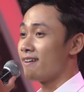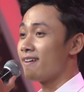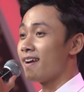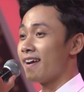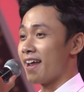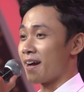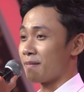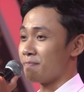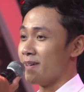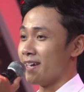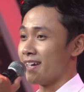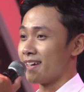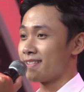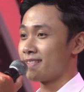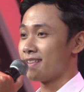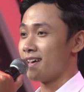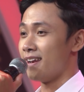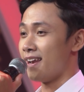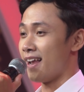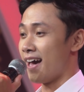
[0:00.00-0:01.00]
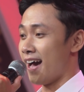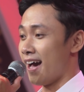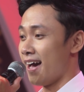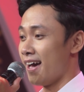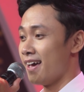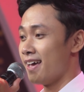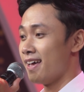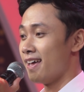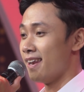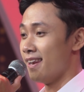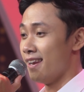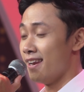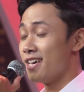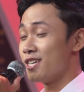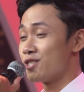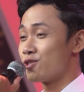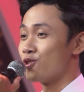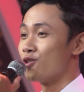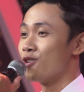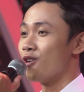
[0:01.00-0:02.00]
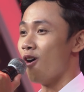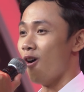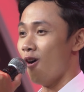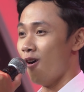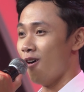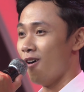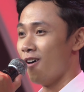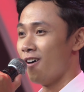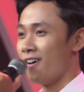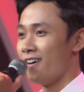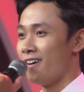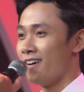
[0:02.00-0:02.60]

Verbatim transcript: tên rất là đặc biệt tên là Lê Xuân Ngộ